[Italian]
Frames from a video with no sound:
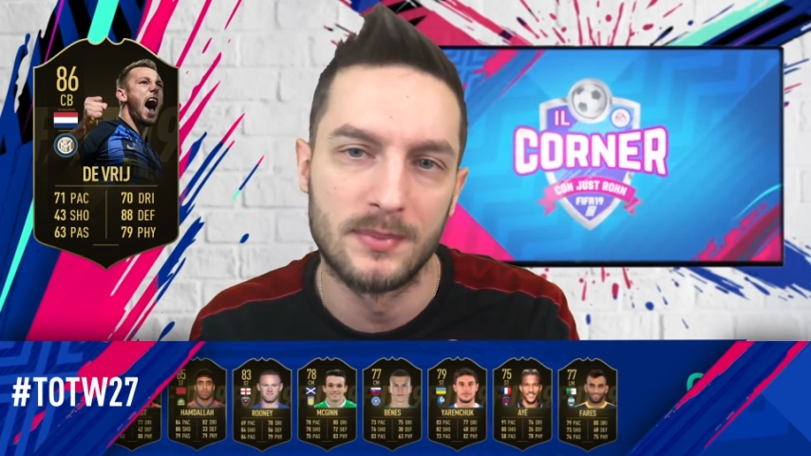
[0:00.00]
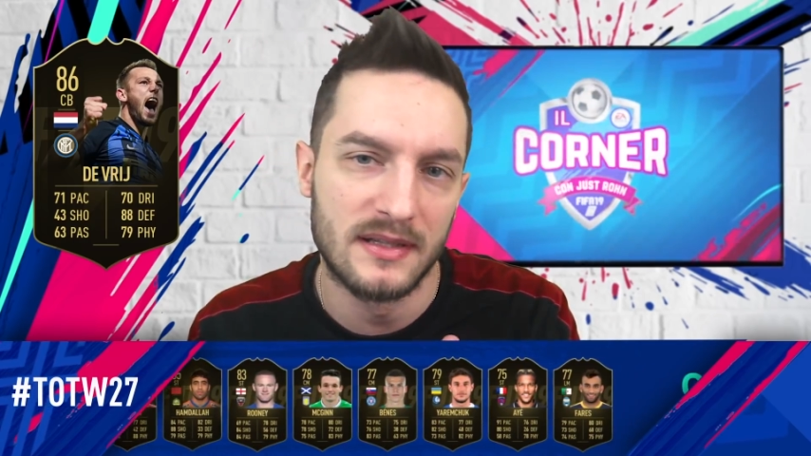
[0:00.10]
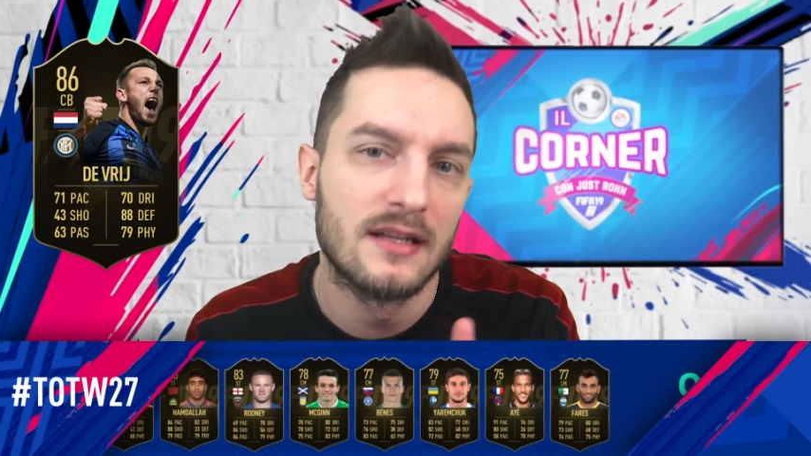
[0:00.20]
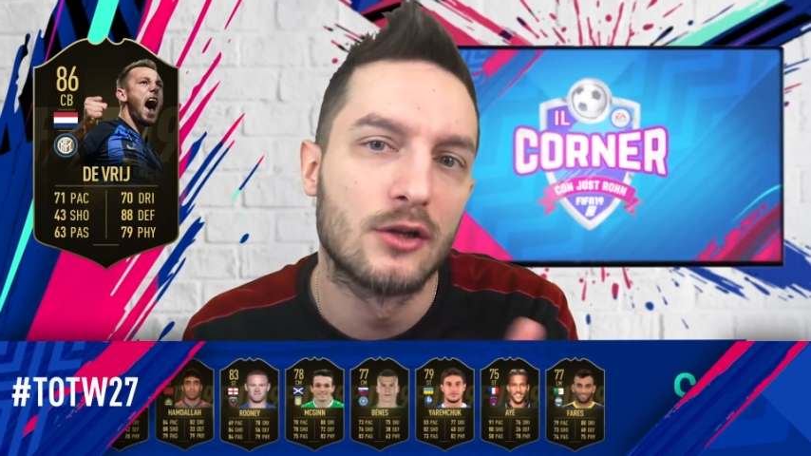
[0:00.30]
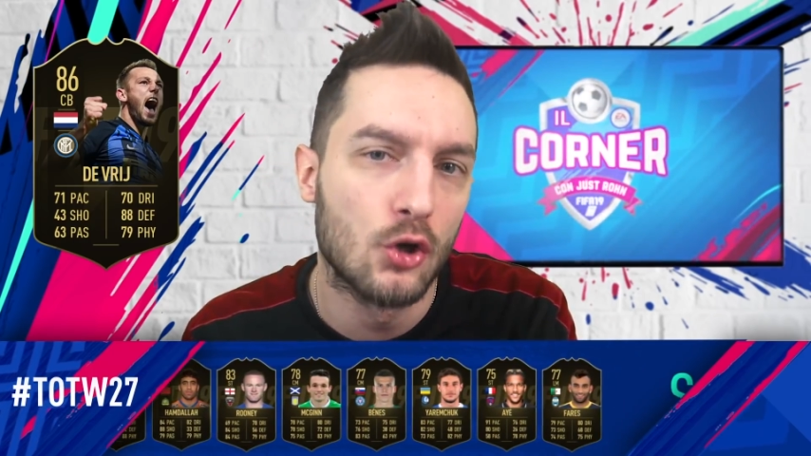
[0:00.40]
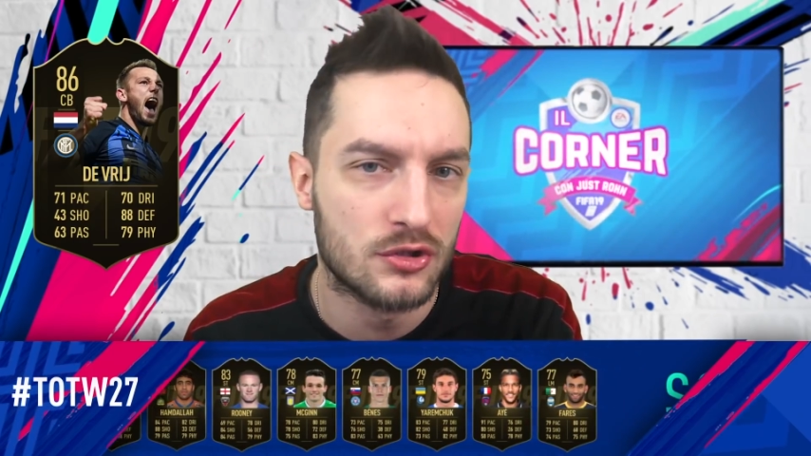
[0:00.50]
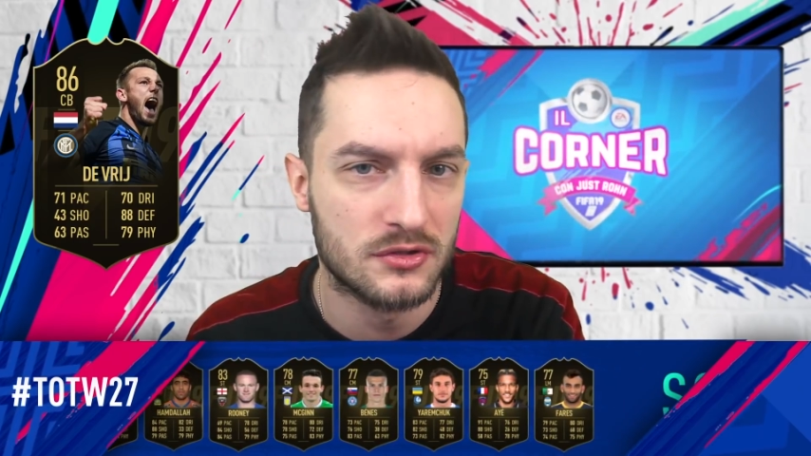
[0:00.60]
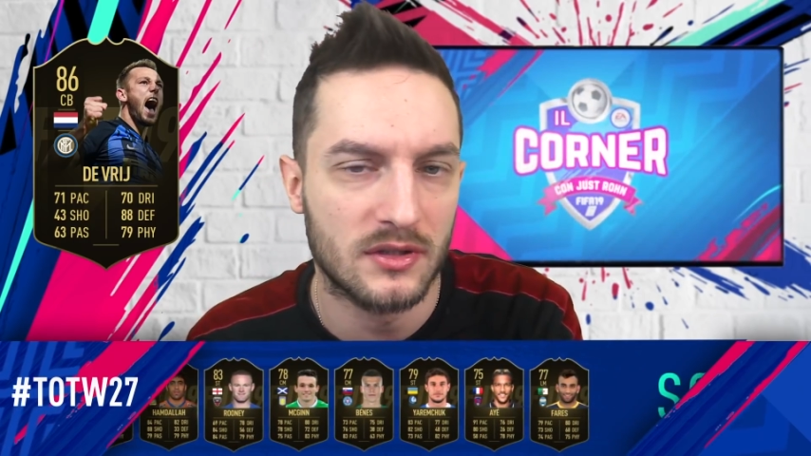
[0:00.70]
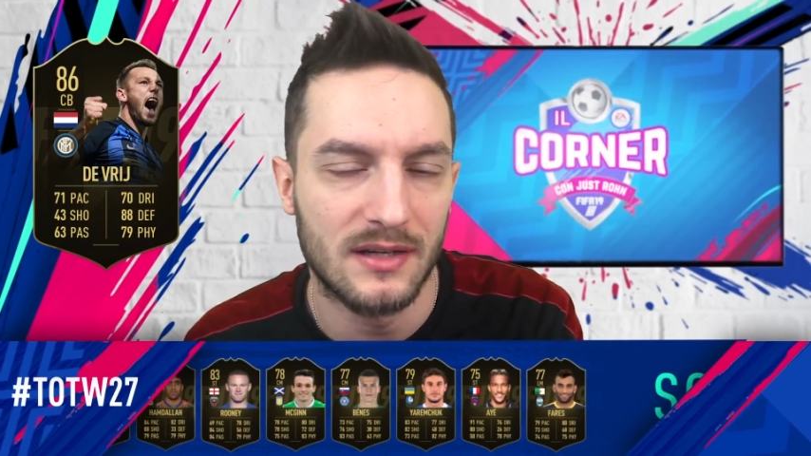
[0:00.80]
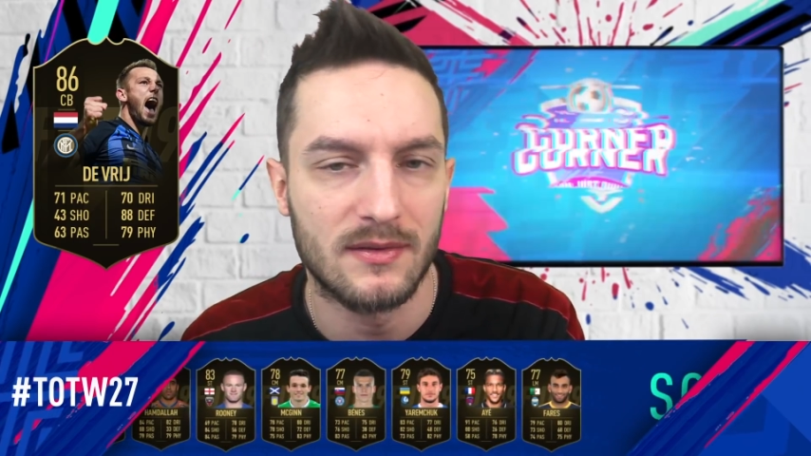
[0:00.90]
per il
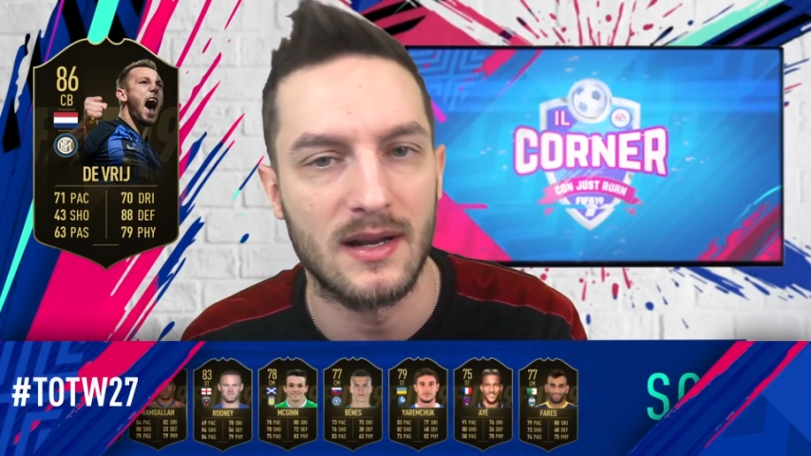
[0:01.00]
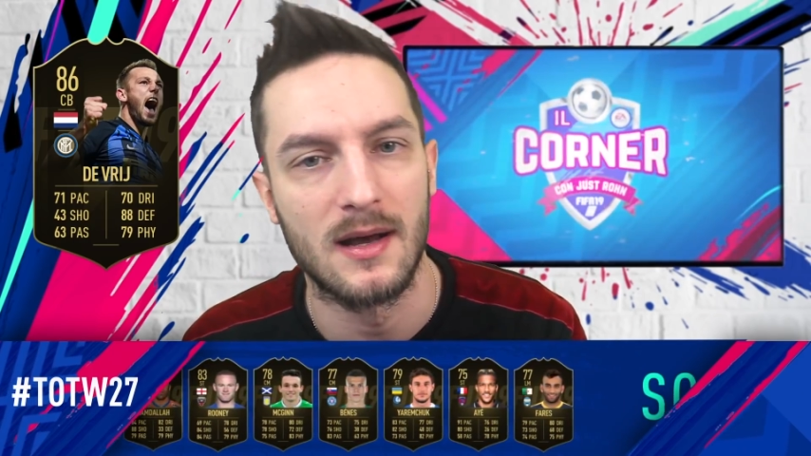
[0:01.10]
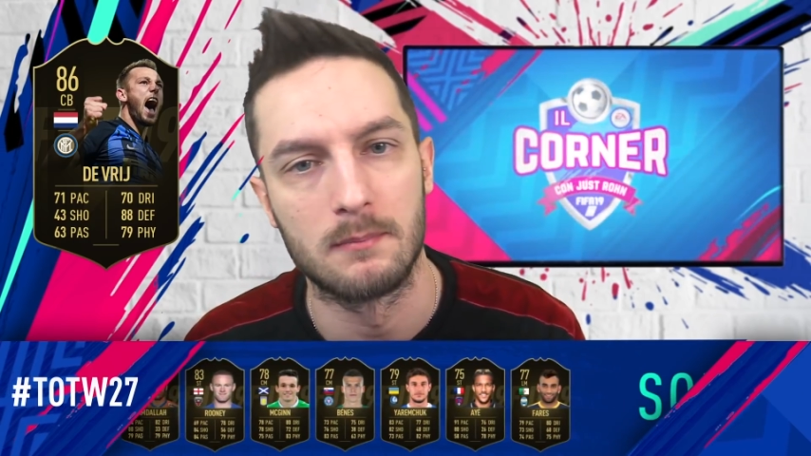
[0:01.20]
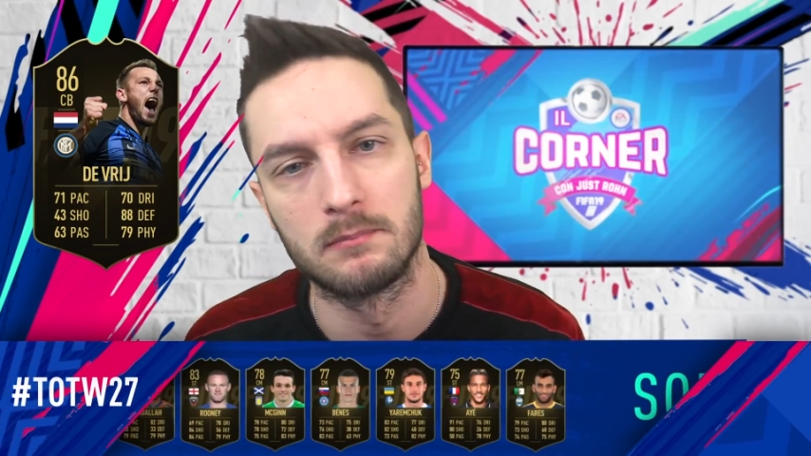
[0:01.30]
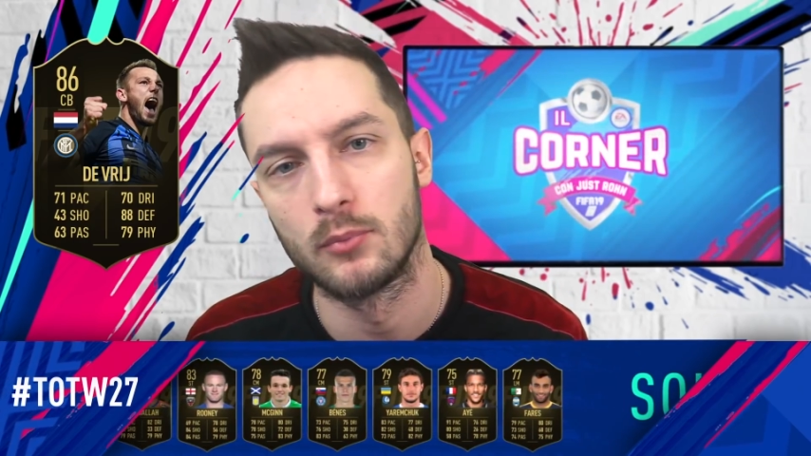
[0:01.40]
costo che avrà